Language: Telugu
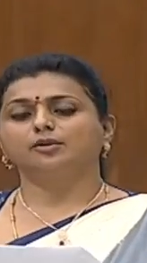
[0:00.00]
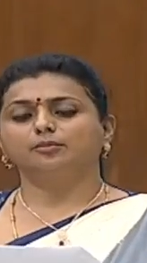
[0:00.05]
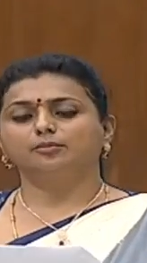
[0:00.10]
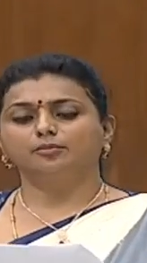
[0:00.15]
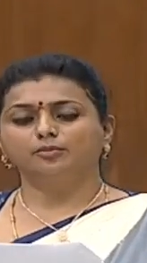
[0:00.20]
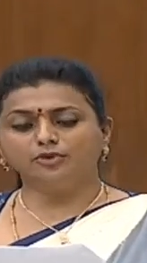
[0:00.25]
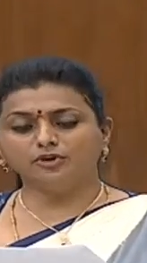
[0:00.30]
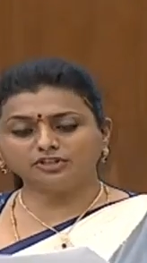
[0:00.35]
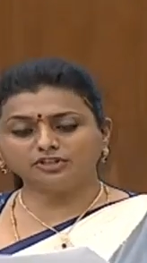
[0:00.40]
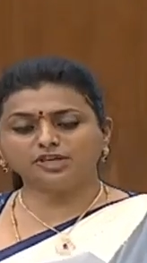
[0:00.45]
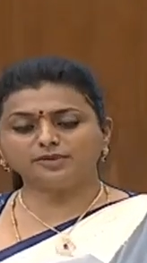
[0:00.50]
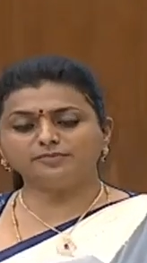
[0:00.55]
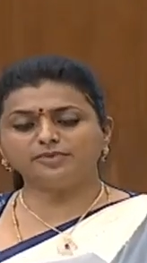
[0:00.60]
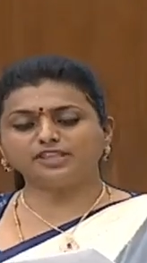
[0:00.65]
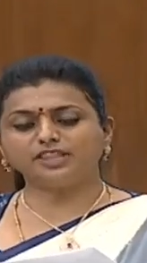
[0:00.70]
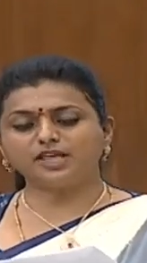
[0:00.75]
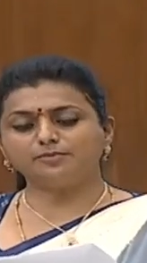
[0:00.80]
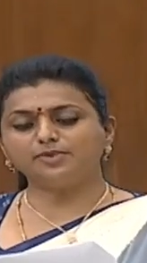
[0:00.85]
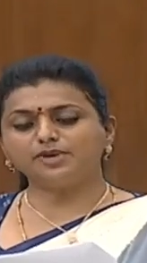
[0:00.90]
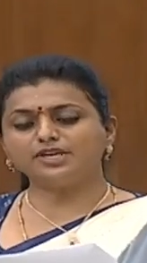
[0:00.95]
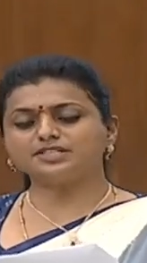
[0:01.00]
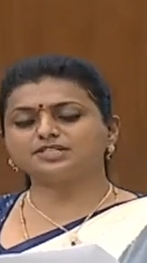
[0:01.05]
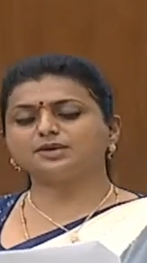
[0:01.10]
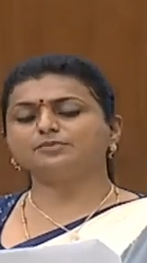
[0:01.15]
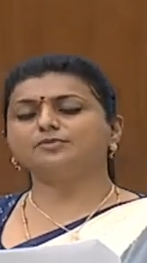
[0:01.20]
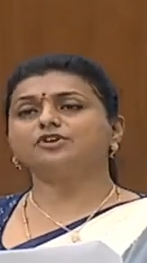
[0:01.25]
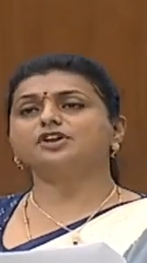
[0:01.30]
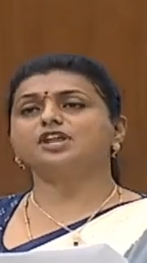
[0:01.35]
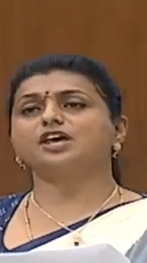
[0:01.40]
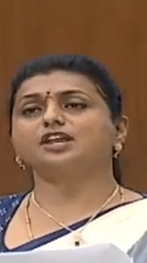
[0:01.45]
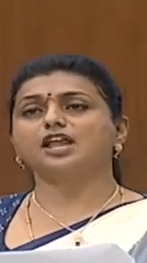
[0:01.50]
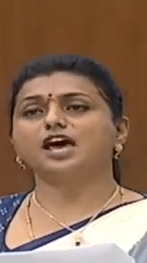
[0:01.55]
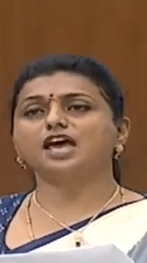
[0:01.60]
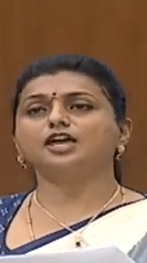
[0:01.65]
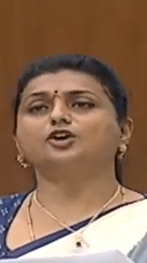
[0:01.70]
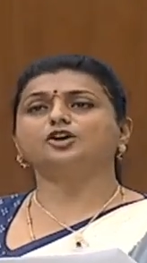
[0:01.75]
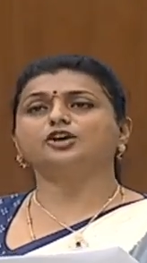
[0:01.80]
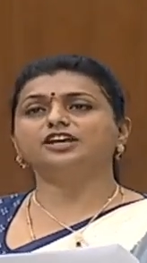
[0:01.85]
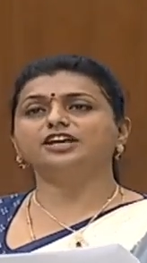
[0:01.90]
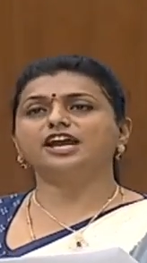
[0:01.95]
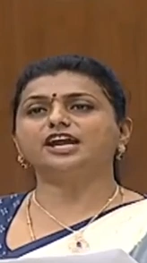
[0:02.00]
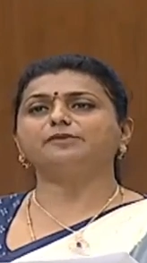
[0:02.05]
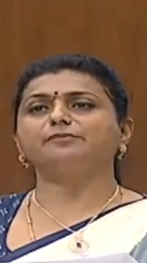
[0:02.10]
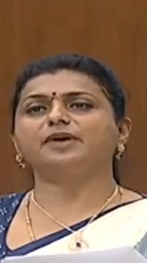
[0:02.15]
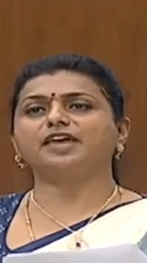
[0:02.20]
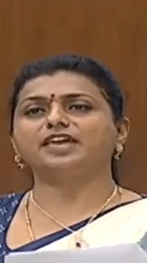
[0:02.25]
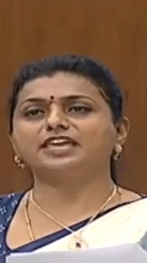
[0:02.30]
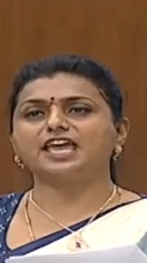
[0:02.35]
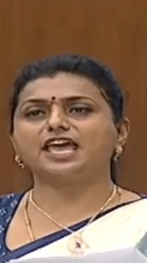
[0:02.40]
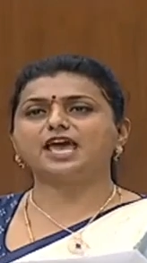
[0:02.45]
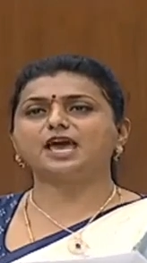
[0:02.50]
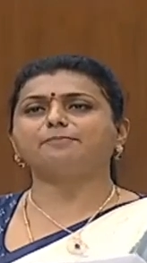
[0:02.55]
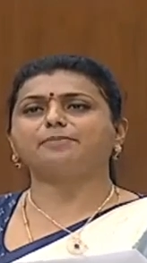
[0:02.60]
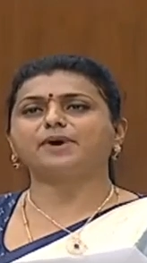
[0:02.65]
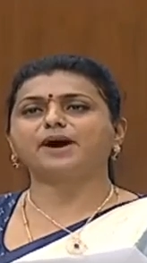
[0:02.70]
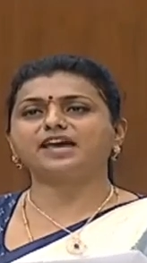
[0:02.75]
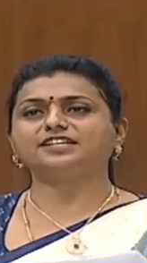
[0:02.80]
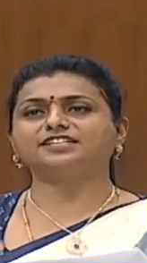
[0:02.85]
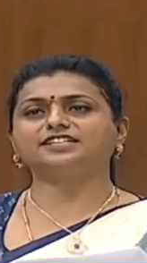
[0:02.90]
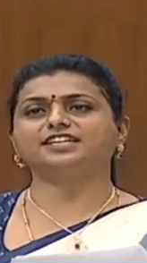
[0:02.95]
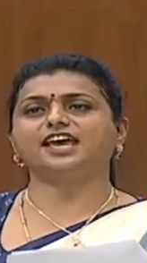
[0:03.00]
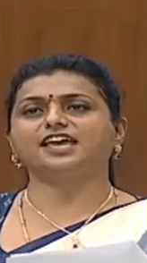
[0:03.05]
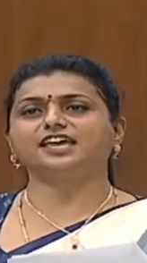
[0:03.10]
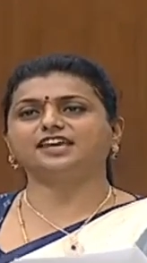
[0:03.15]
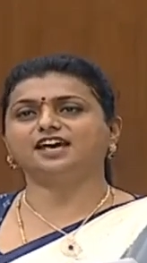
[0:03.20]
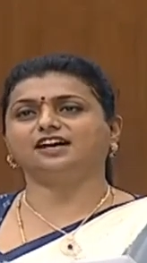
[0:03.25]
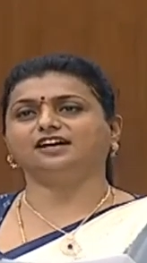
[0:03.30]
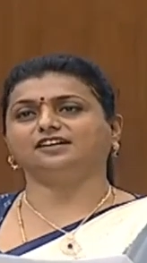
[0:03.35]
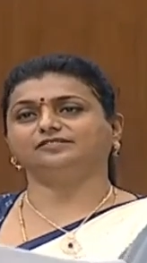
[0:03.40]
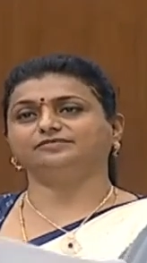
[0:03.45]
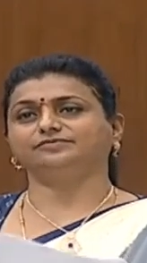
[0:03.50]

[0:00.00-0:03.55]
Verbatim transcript: మూతి మీద మీసమున్న నాయకులు నడిపే ఏ పార్టీ అయినా